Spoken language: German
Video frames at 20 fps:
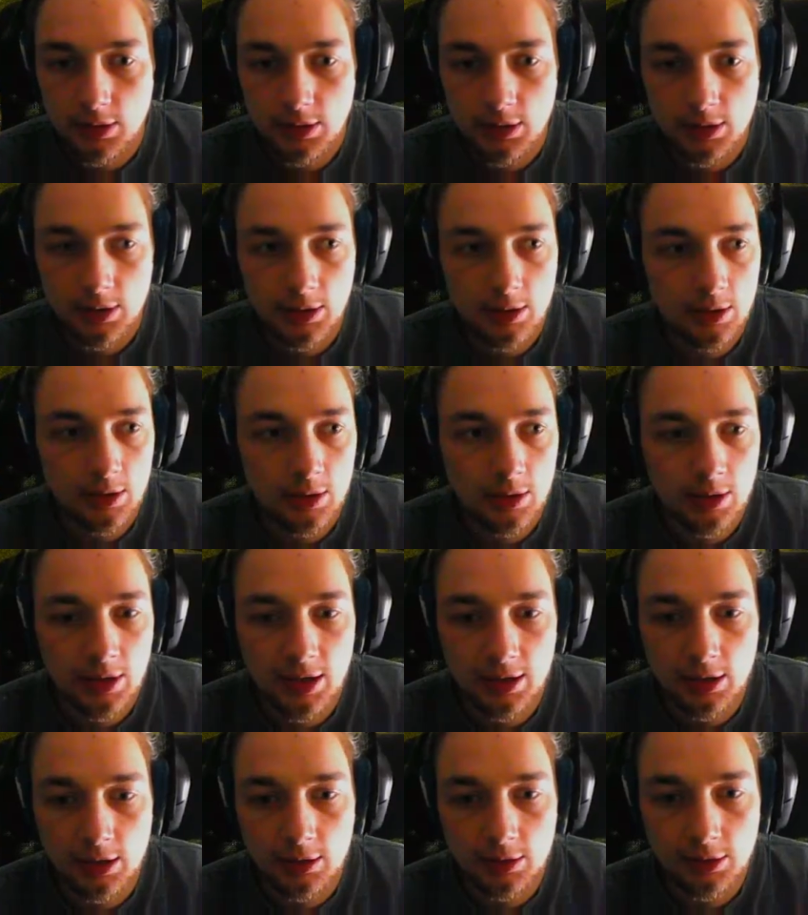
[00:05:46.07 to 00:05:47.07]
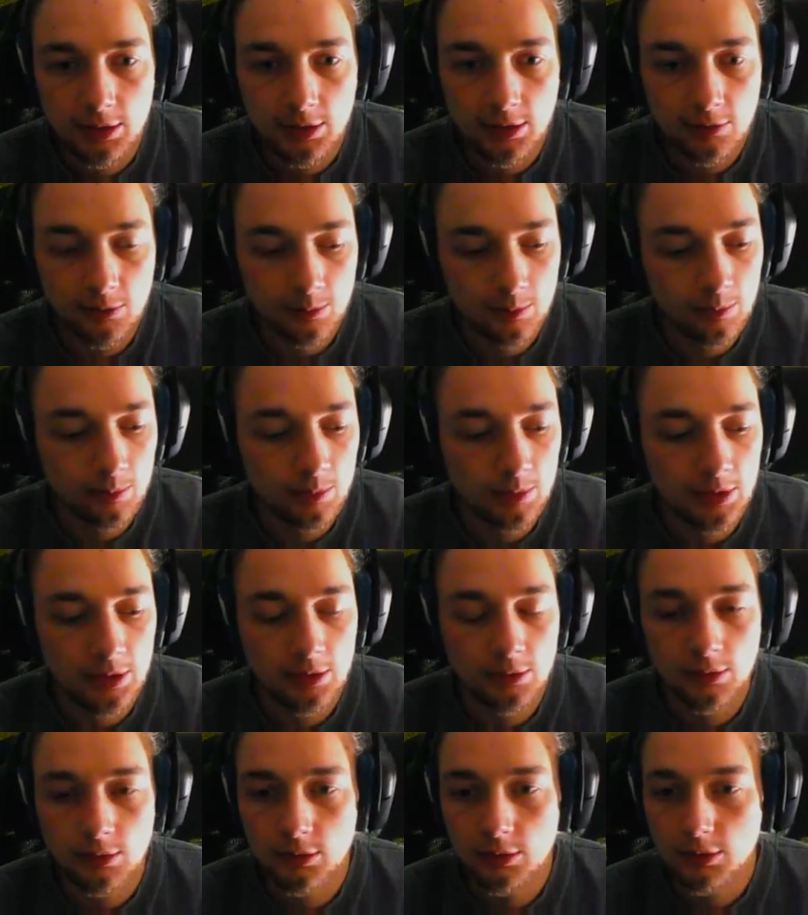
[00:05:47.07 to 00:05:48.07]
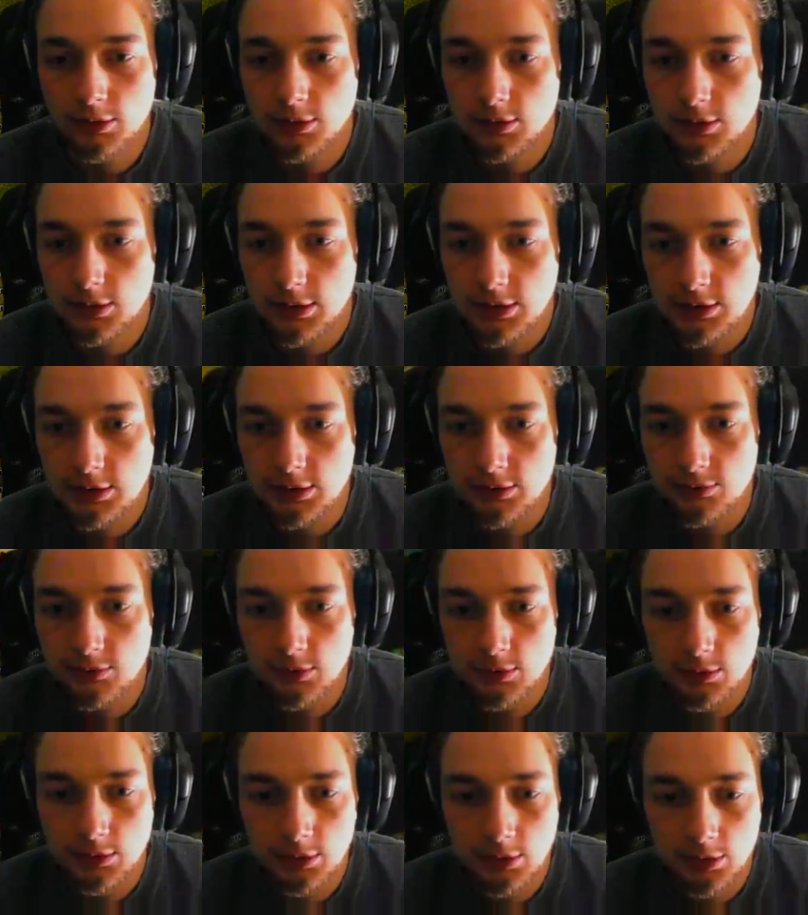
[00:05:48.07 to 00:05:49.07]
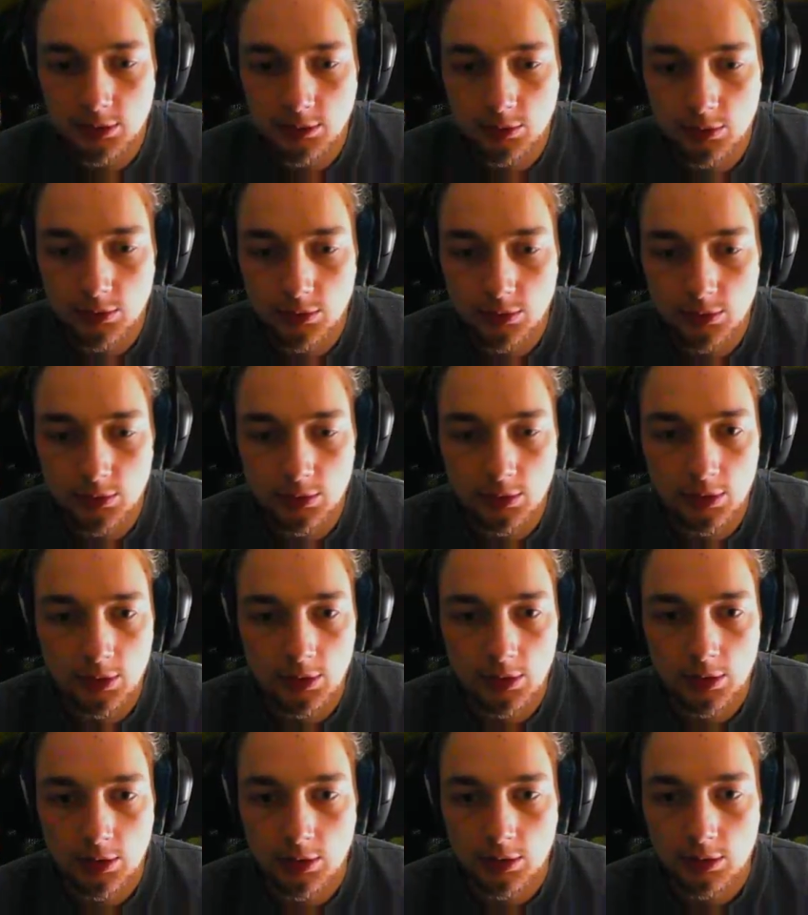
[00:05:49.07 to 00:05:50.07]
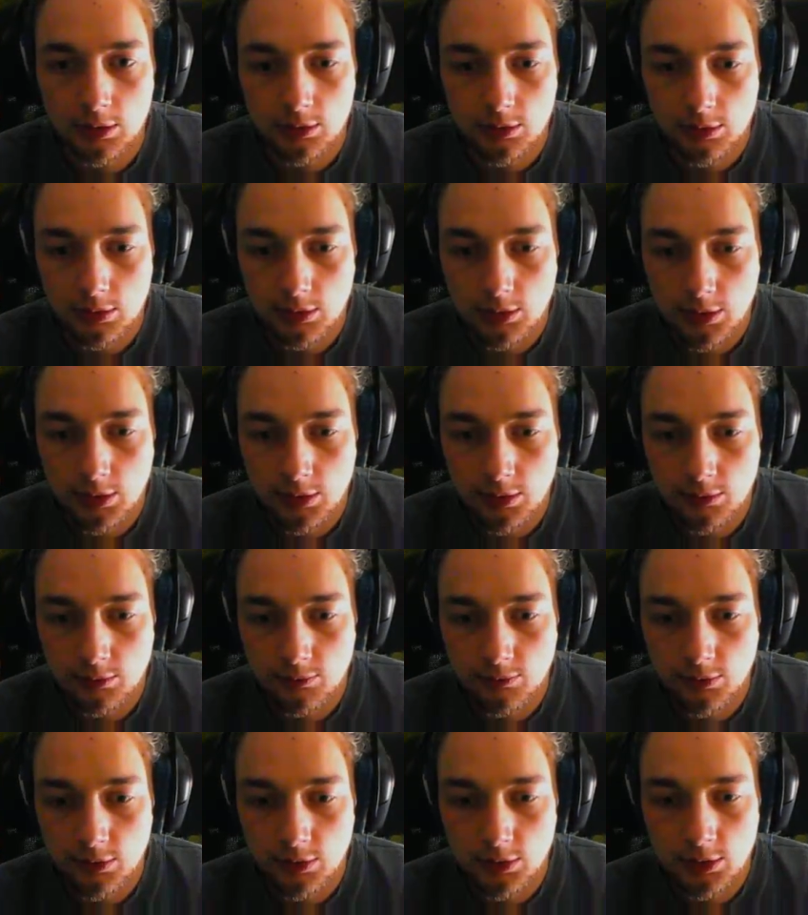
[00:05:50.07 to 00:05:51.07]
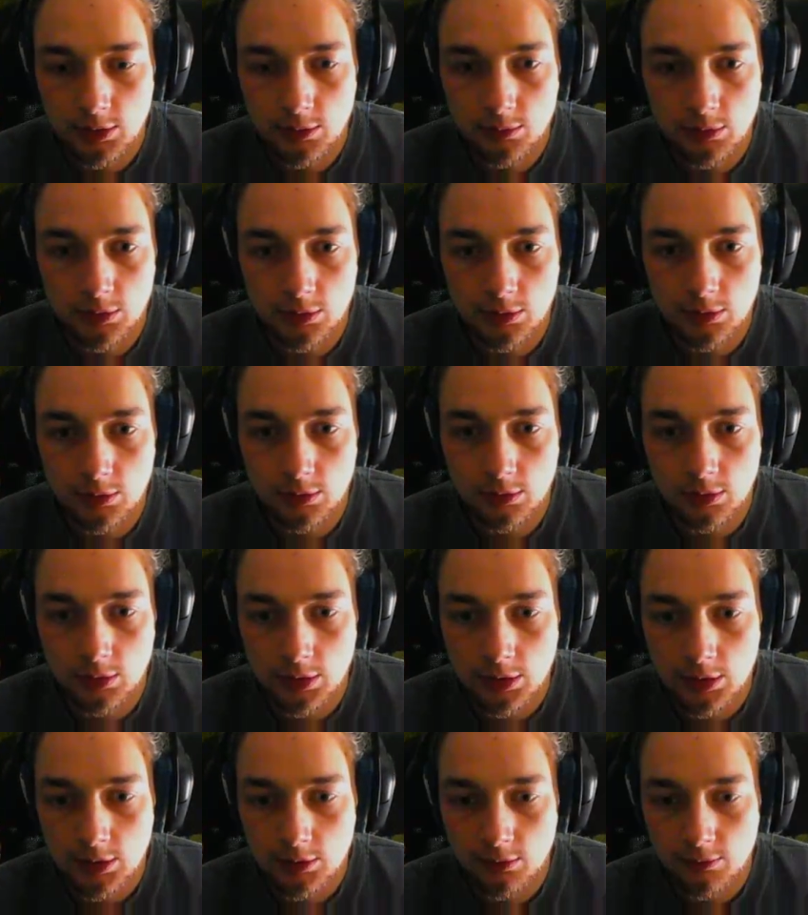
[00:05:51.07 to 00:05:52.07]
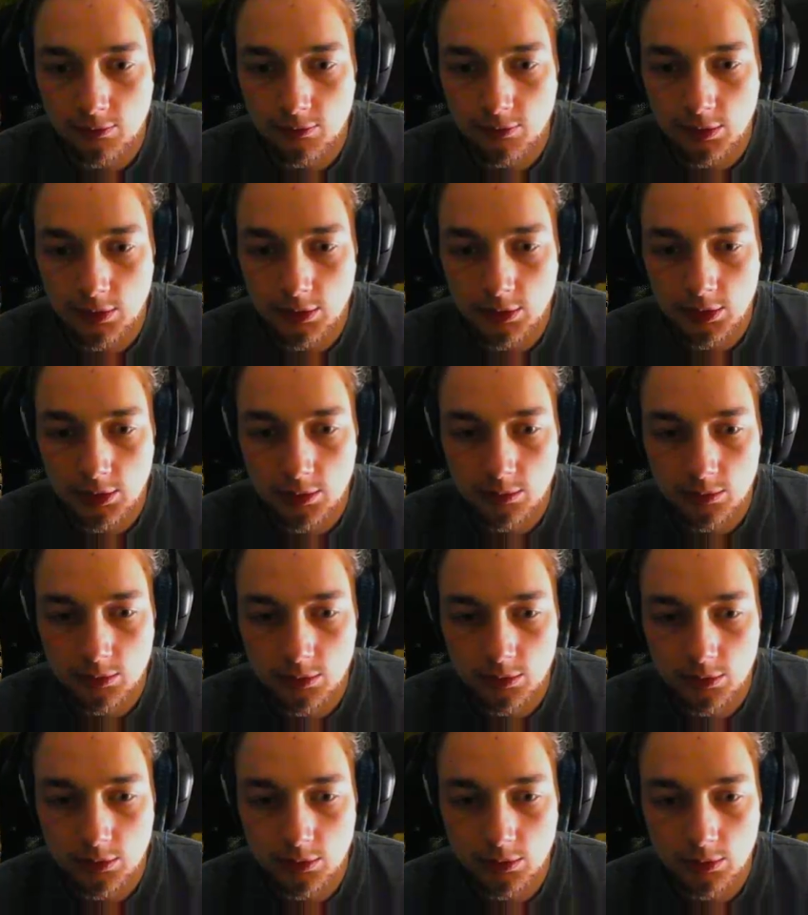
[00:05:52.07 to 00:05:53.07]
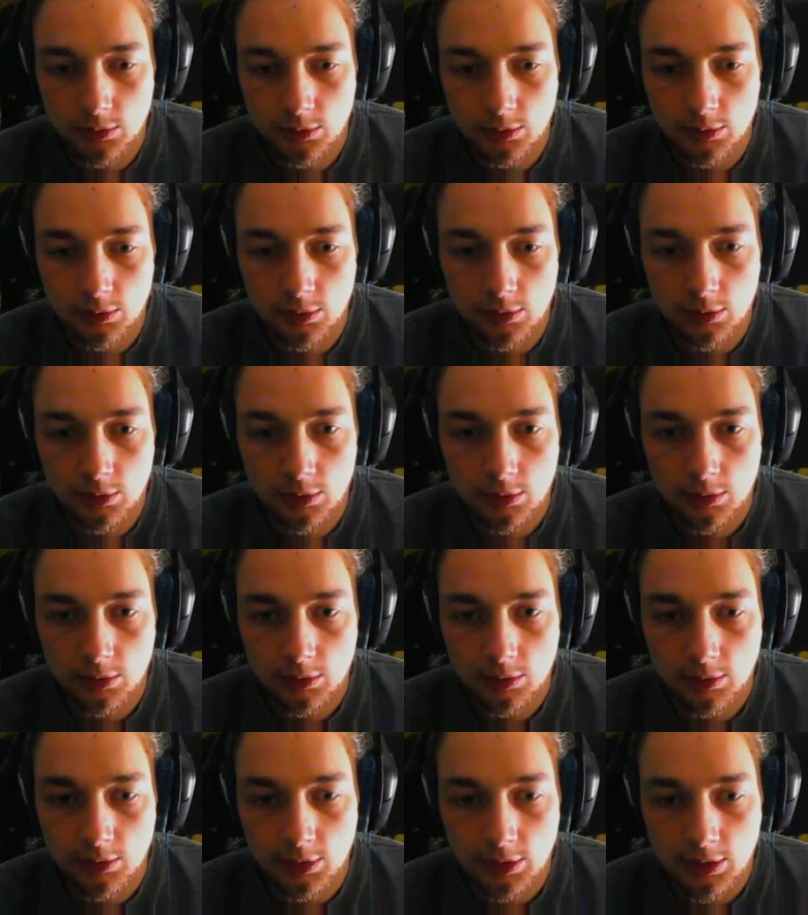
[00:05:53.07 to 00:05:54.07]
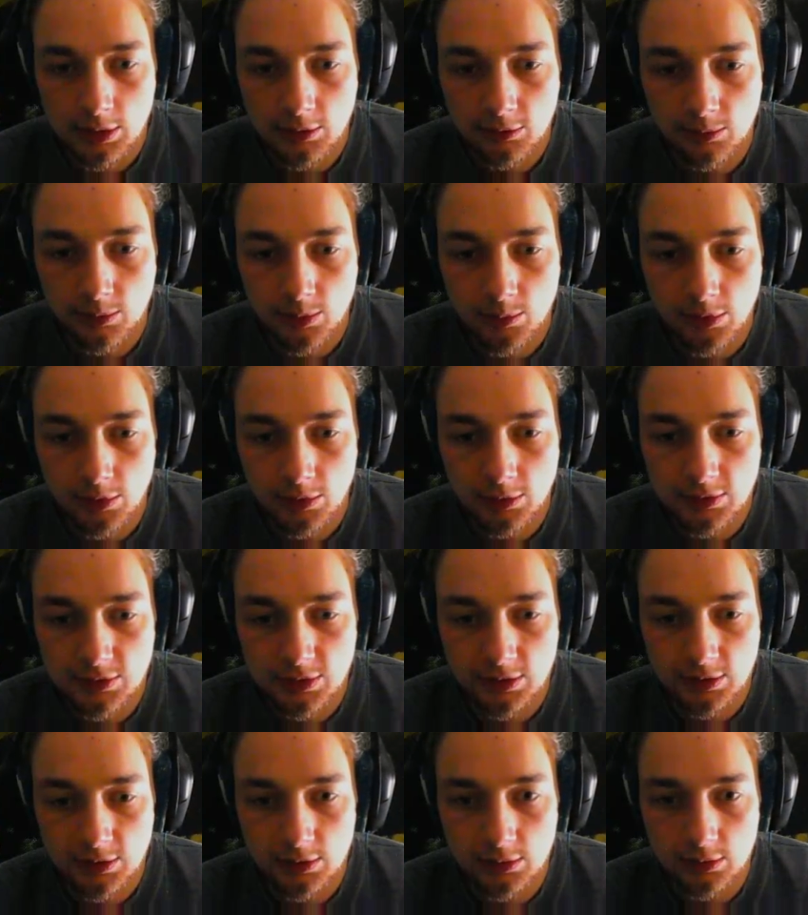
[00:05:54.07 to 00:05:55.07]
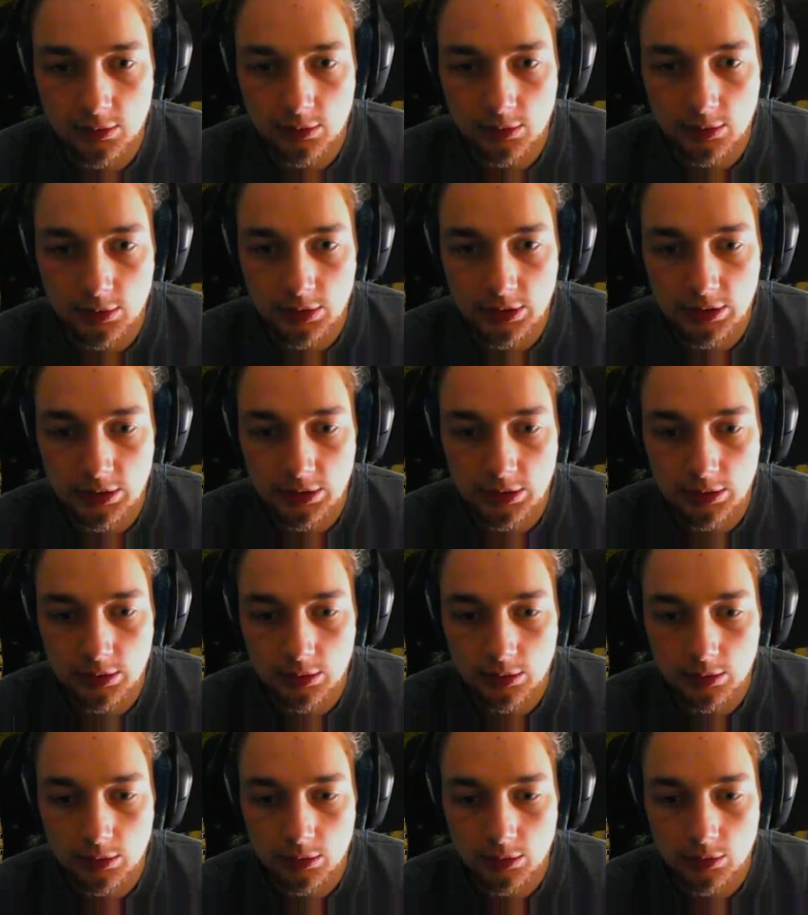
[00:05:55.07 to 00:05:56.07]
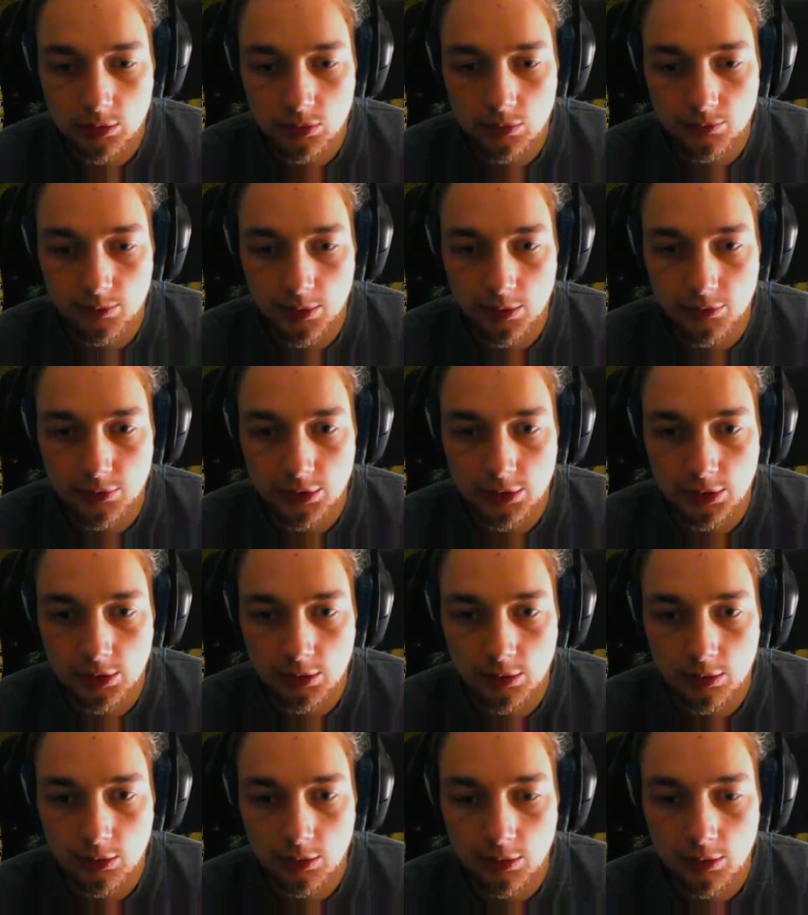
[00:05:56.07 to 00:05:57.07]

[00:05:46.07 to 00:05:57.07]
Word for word: Äh, ach kacke, nee, das ging noch nicht. Wir nehmen... Nein, wir nehmen... Nein, wir nehmen... Nein, das war immer noch nicht das dritte. Ja, Stufenaufstieg.